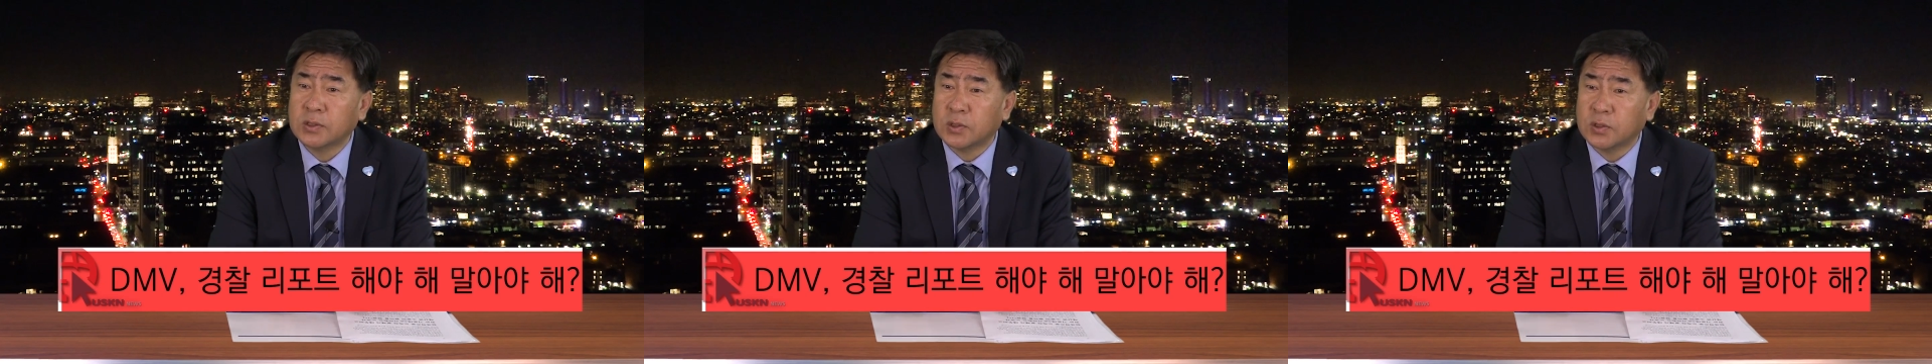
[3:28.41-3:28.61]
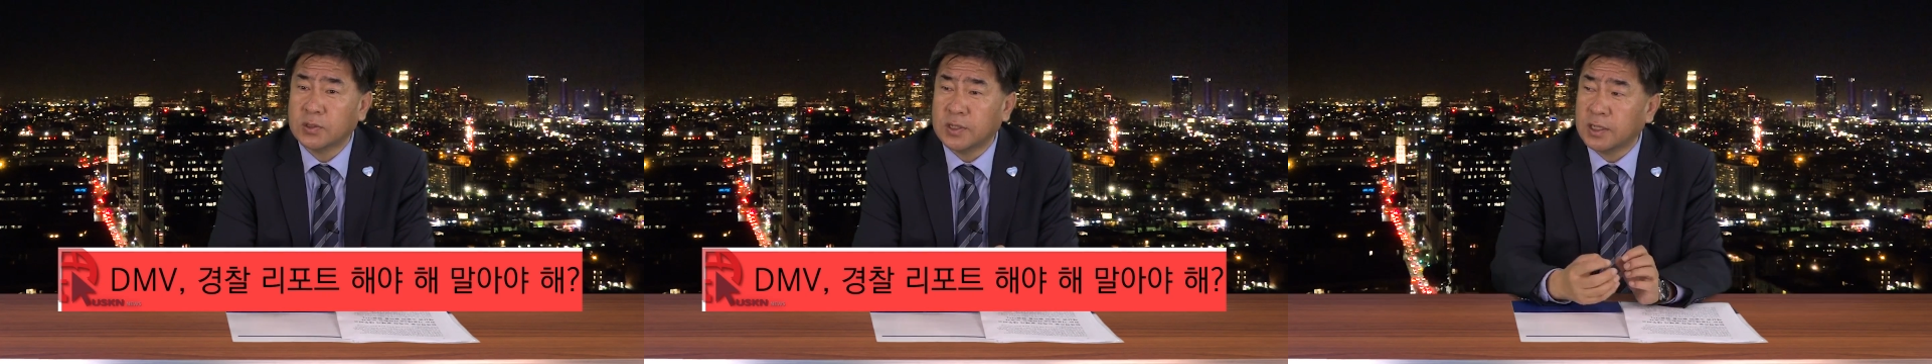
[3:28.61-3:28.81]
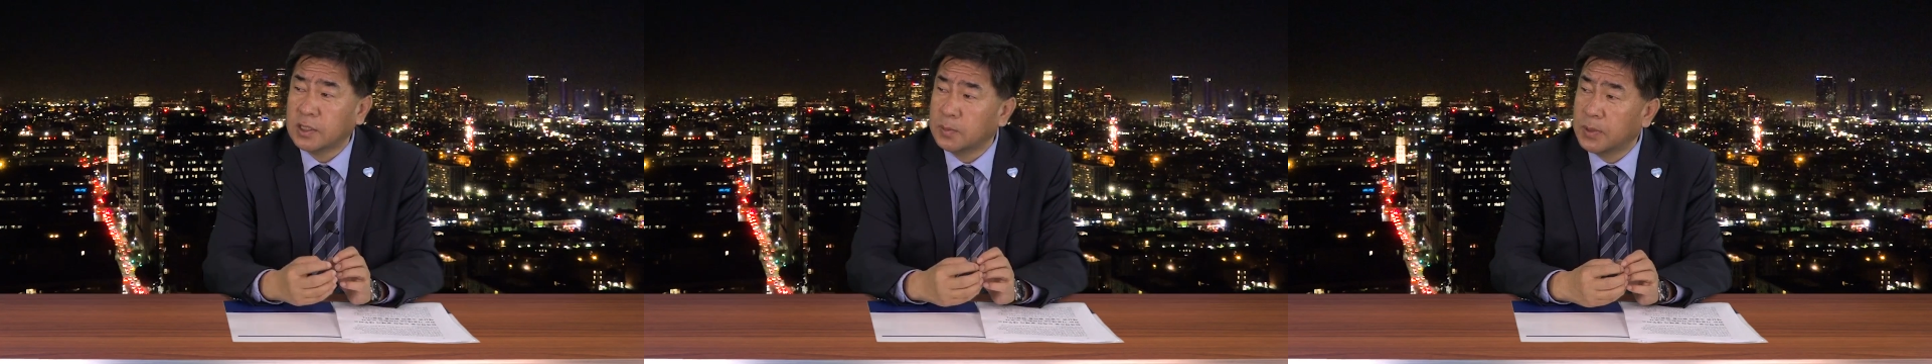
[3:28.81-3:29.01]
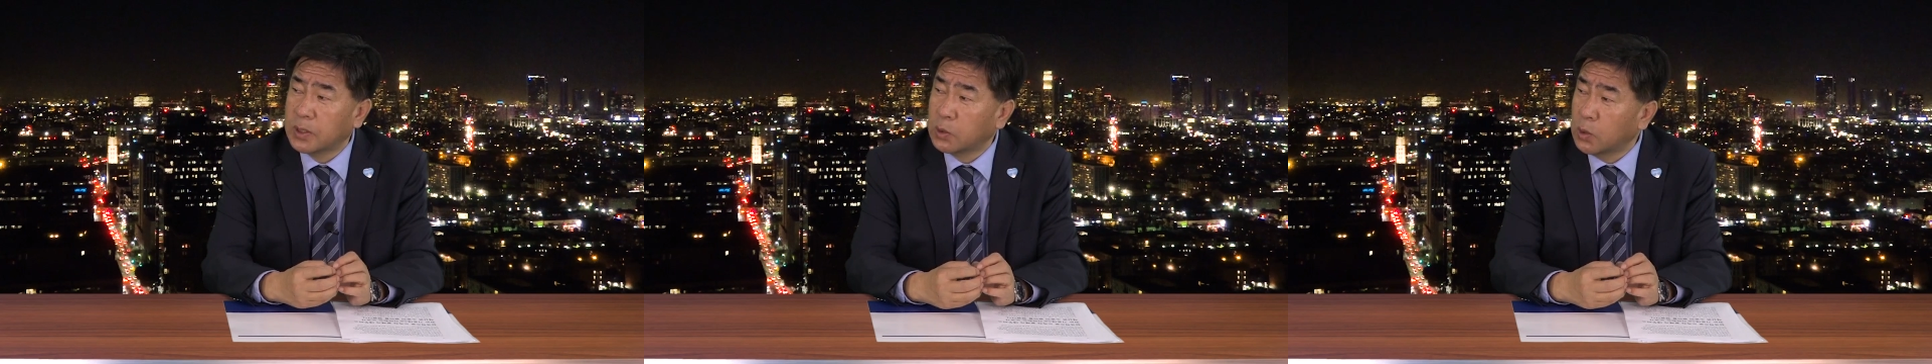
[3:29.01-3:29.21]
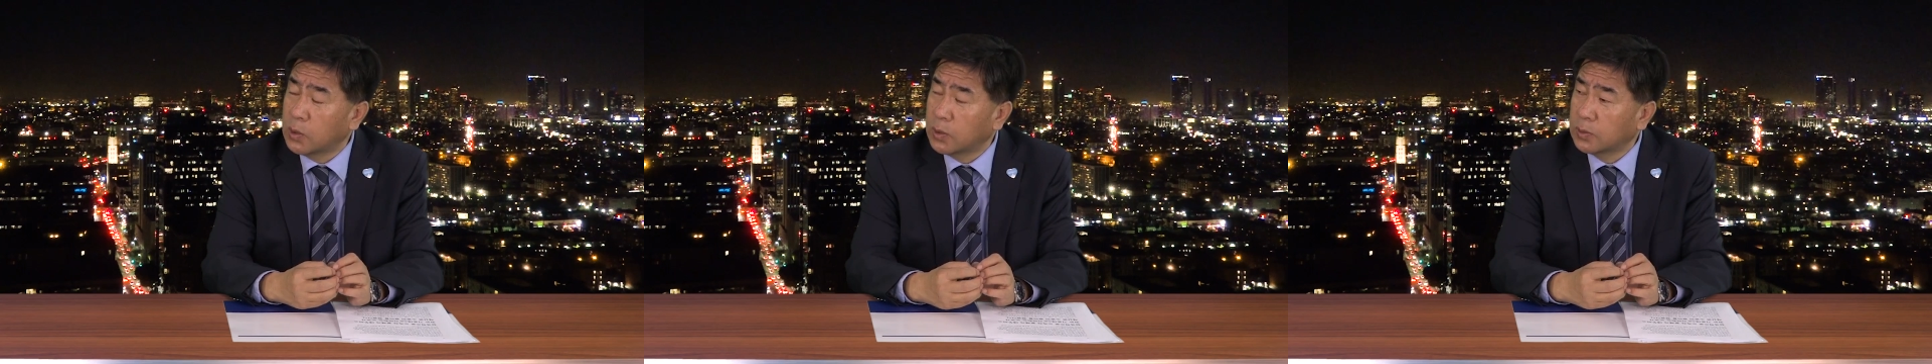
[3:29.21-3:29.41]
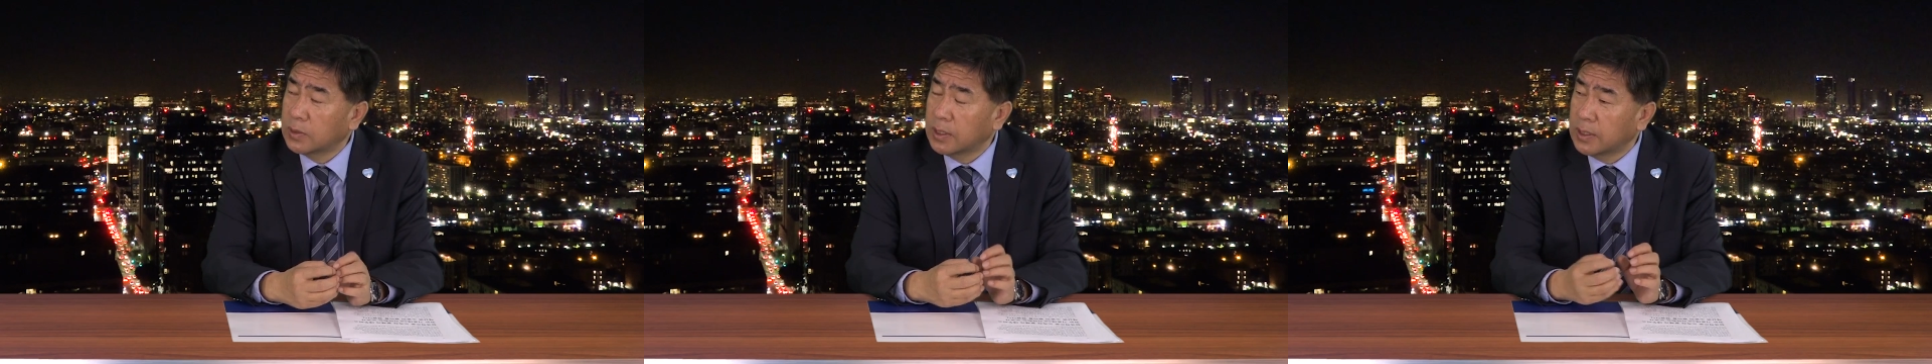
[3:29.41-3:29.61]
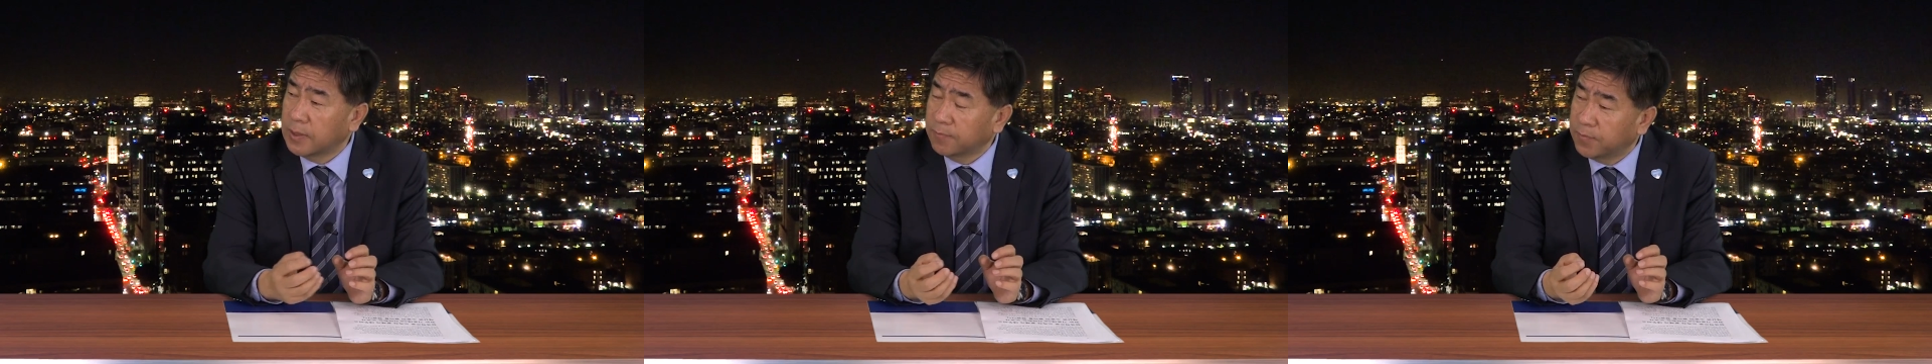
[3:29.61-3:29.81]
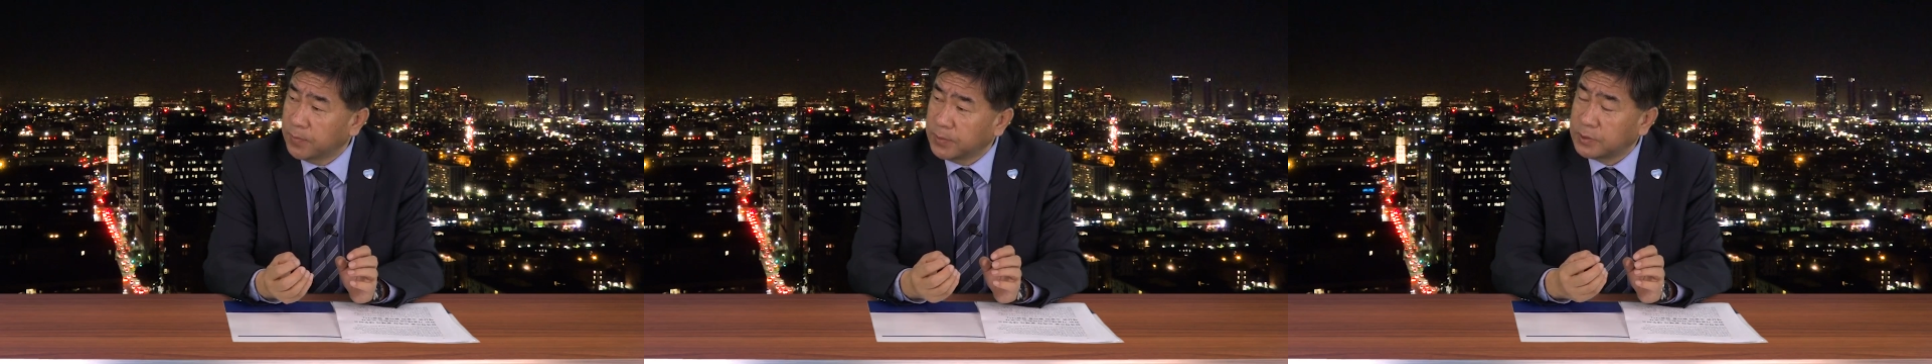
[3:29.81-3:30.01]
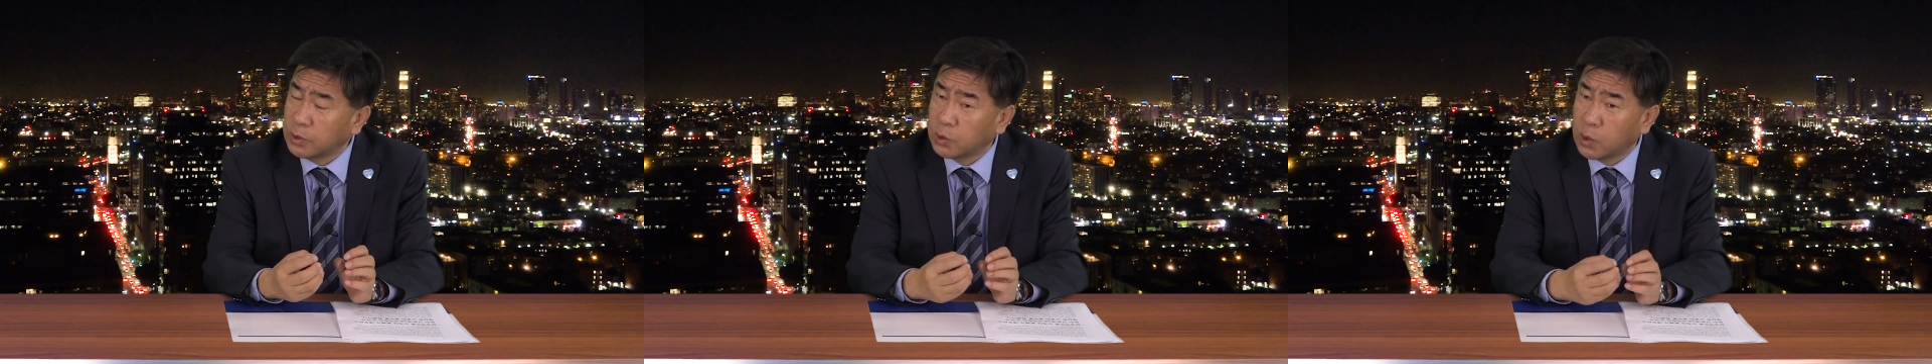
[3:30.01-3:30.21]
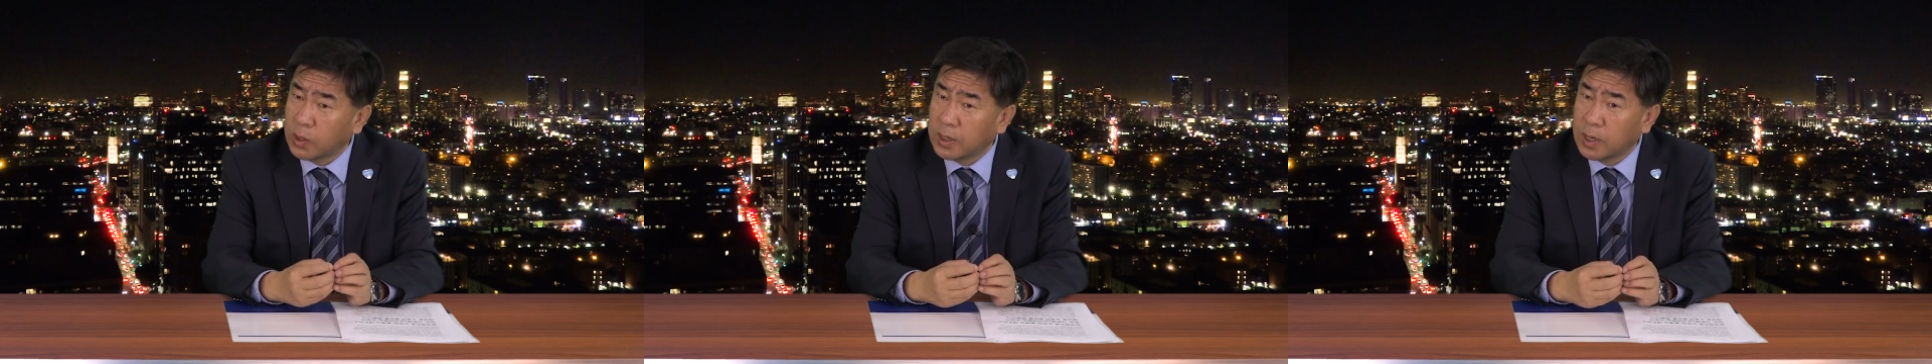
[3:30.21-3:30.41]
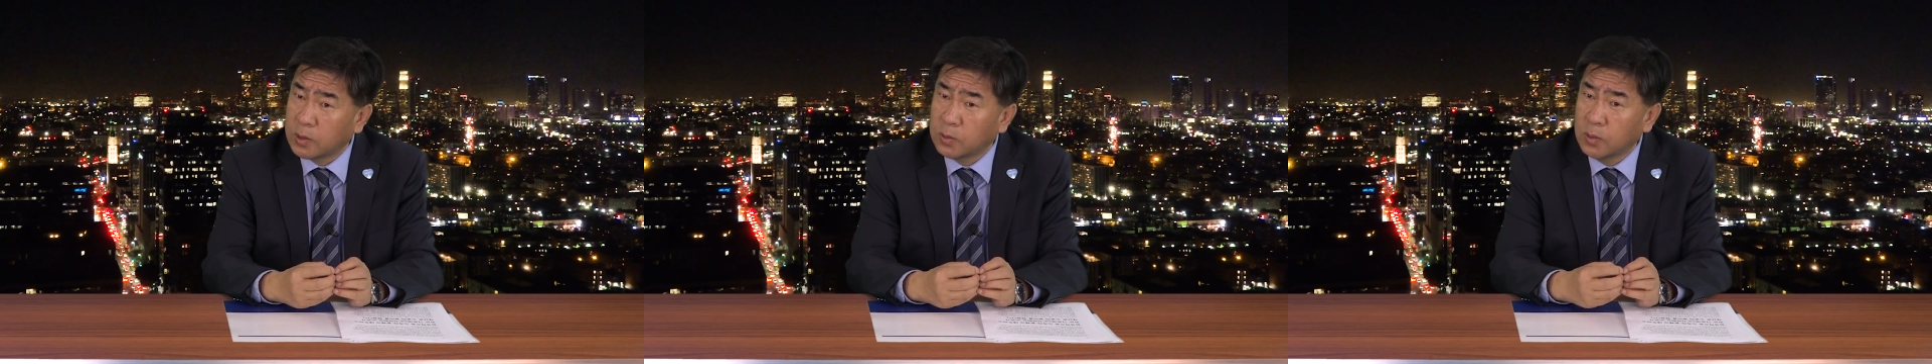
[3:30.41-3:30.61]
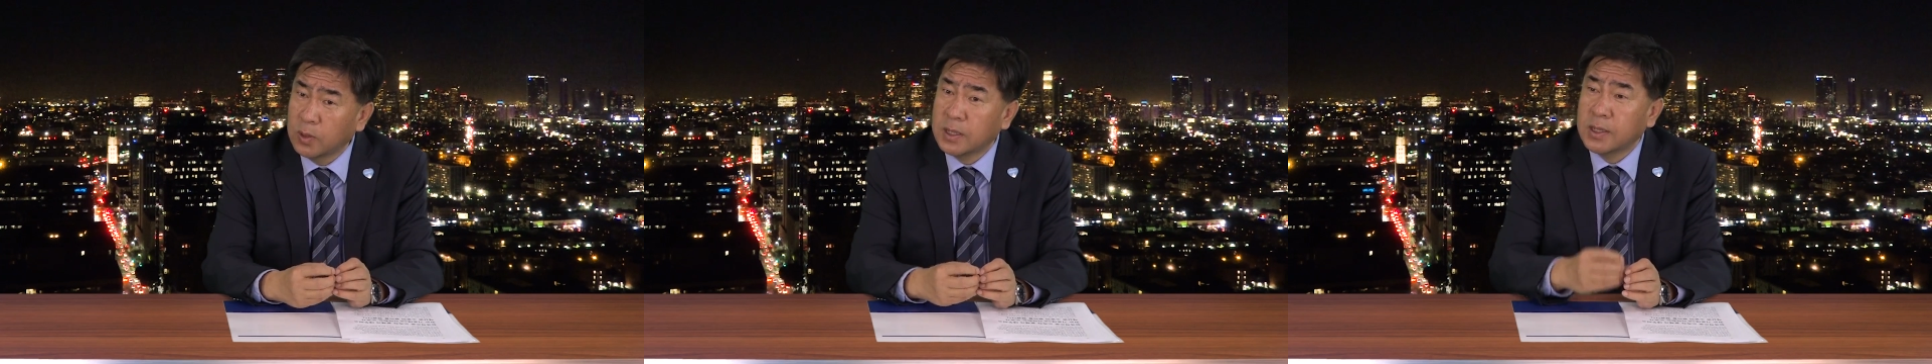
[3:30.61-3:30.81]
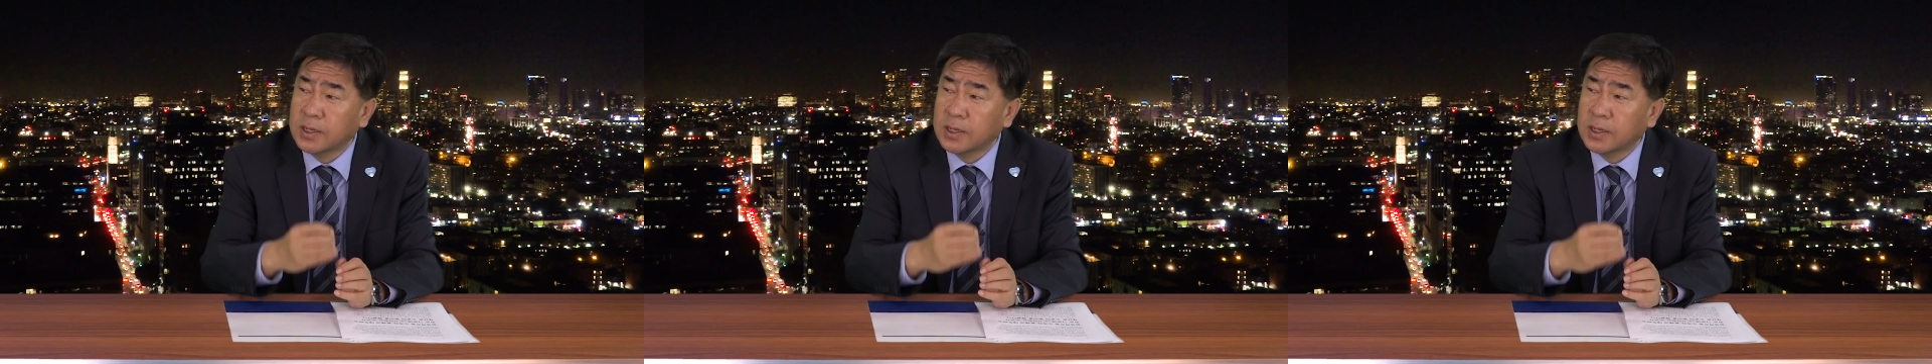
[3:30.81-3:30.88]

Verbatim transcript: 서로 상대방 교환 인포메이션 교환하고